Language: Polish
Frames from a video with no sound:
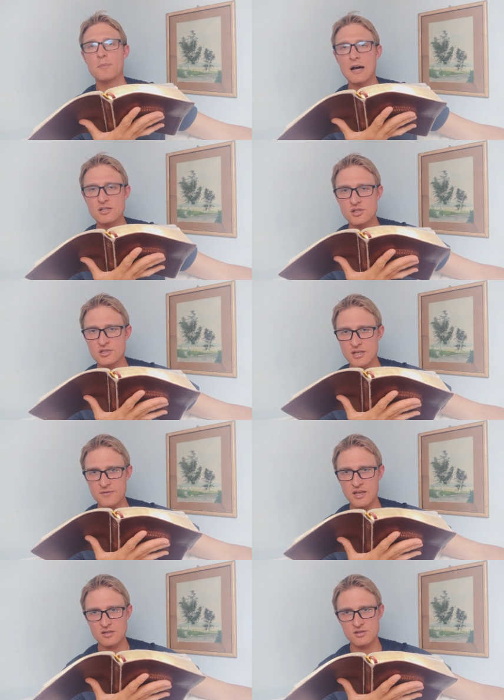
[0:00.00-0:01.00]
ma
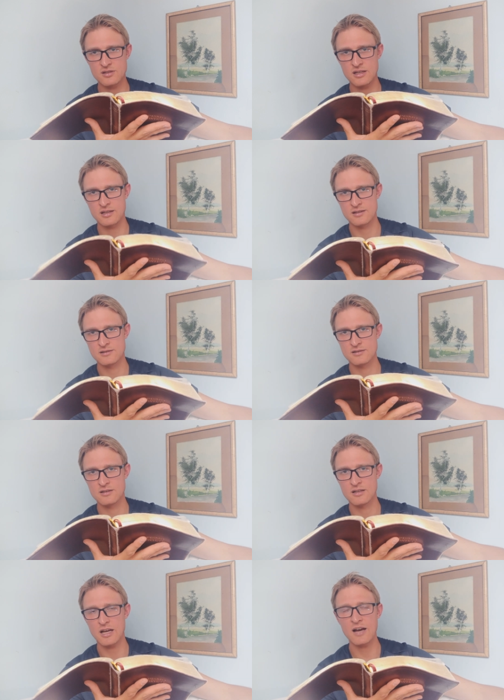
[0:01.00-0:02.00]
życie wieczne.
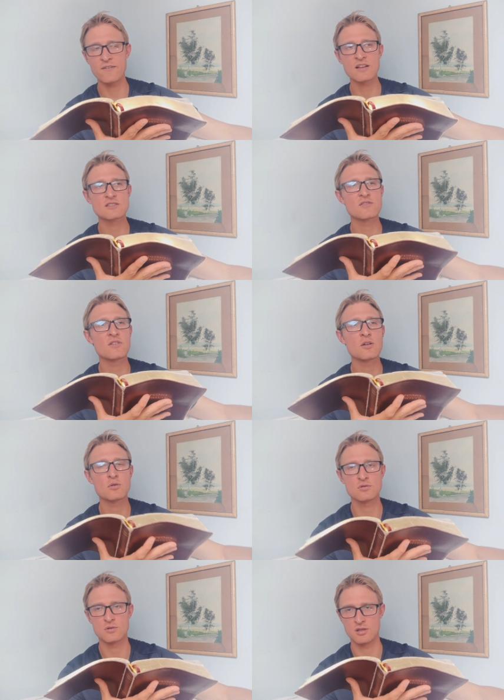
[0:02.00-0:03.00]
A więc
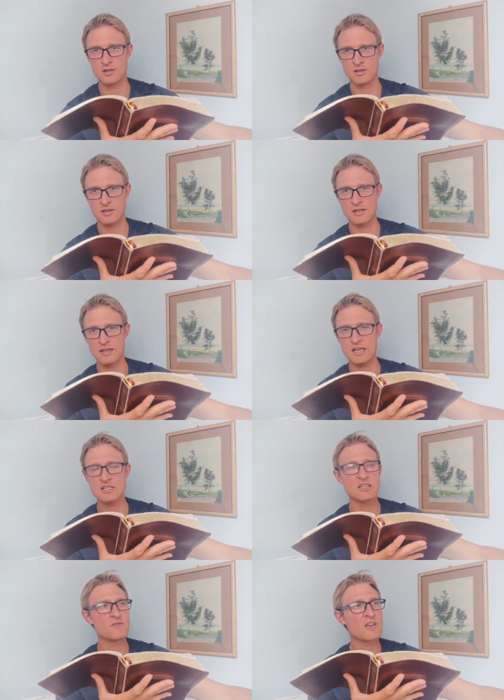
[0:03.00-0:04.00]
wyluzuj.
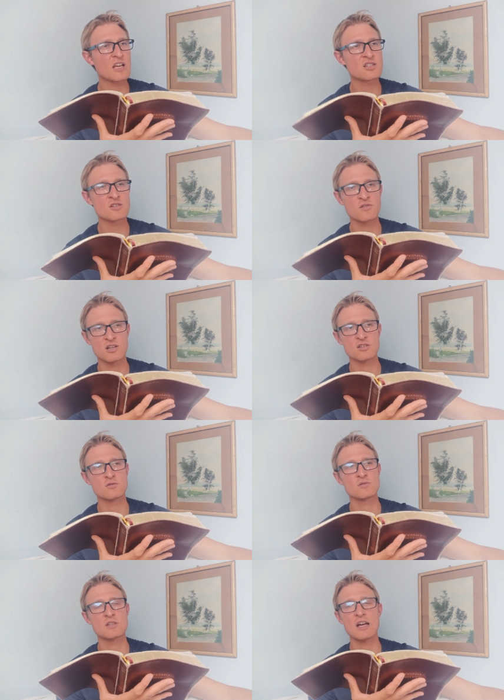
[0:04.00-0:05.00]
Jeśli wierzysz w
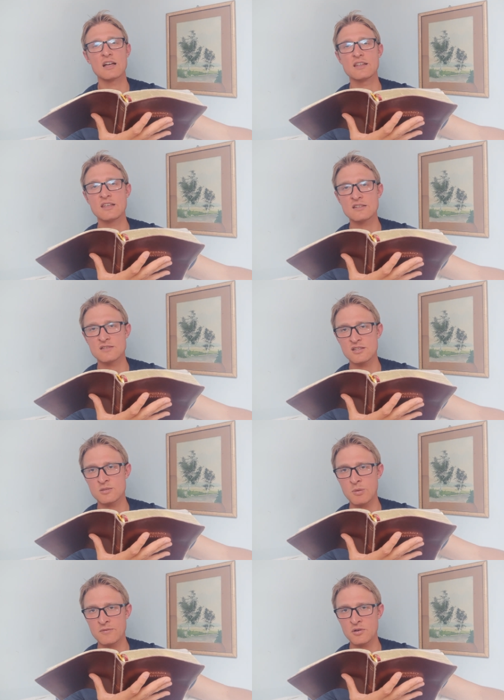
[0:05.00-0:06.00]
Chrystusa, jesteś
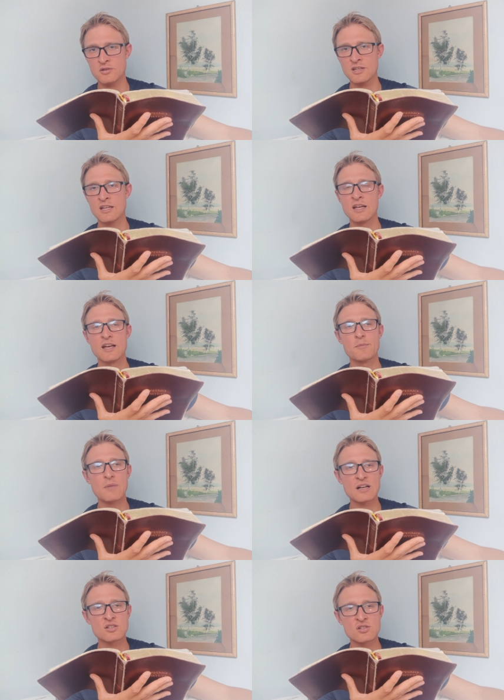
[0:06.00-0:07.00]
zbawiony,
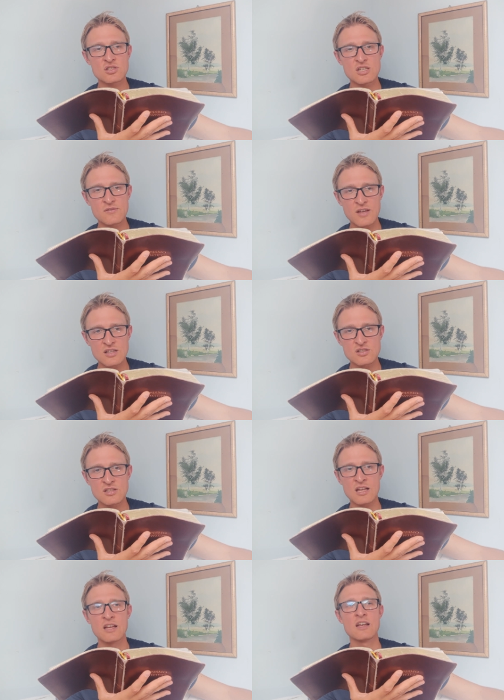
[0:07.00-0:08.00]
masz życie
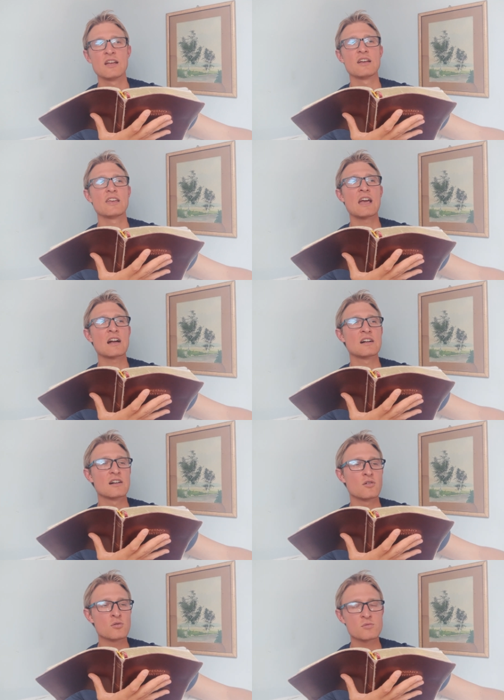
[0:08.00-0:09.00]
wieczne,
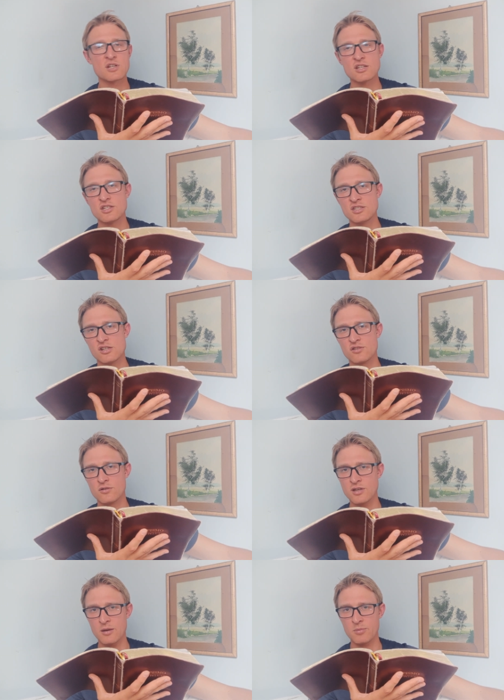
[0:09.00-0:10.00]
jak umrzesz, idziesz
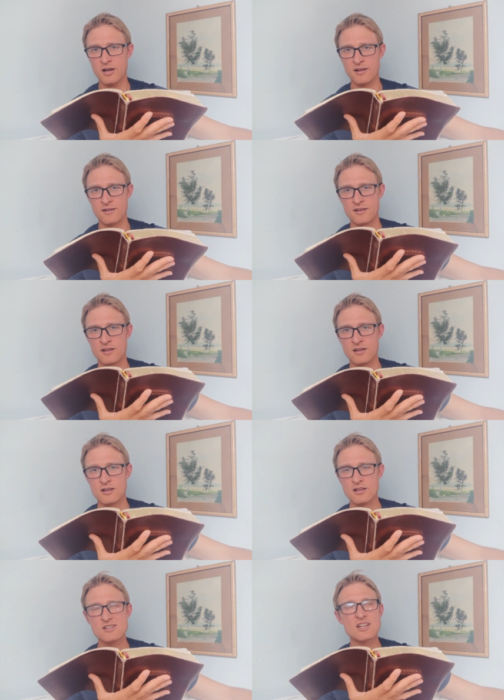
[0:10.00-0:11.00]
do nieba.
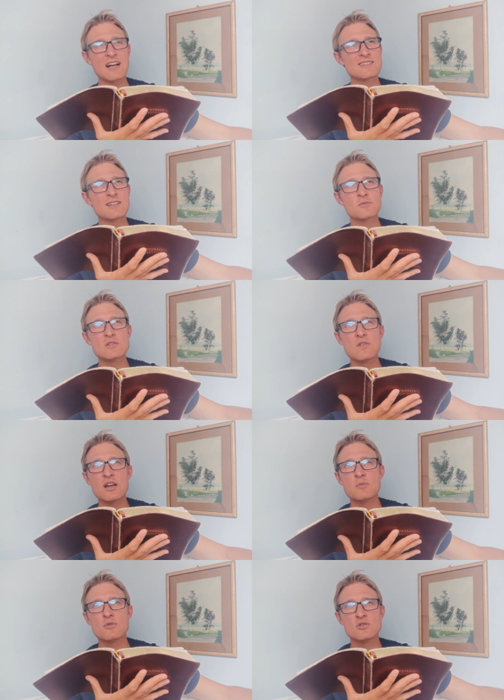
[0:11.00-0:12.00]
Żadnym
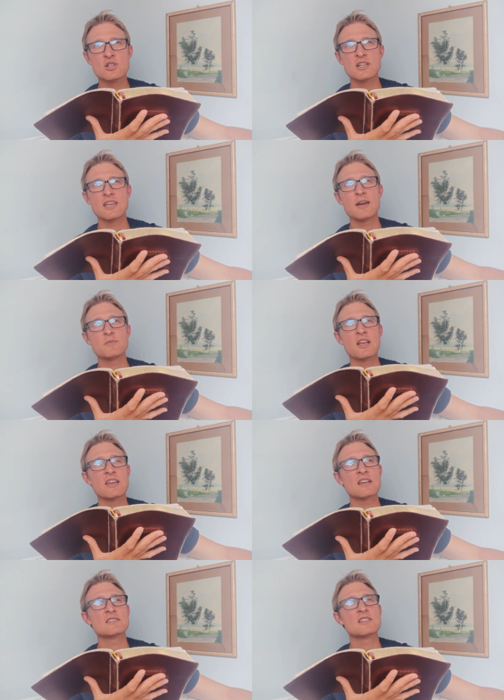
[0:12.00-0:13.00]
swoim uczynkiem
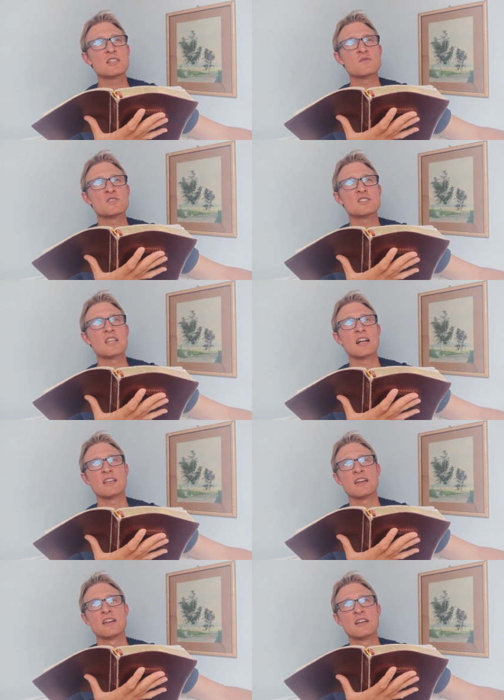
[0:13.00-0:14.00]
nie jesteś w
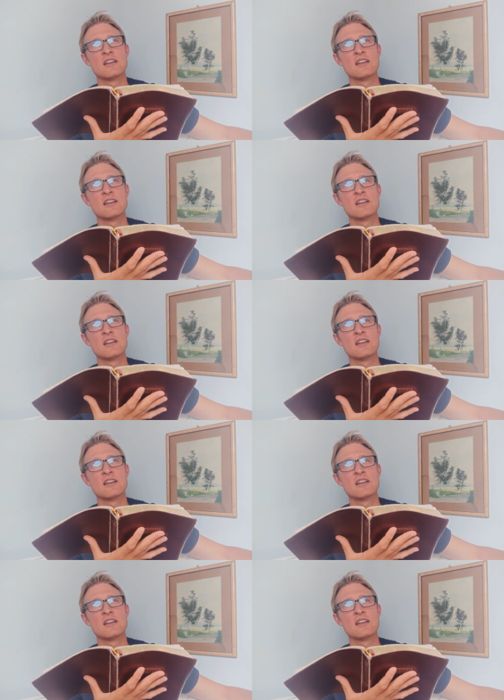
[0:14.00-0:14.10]
stanie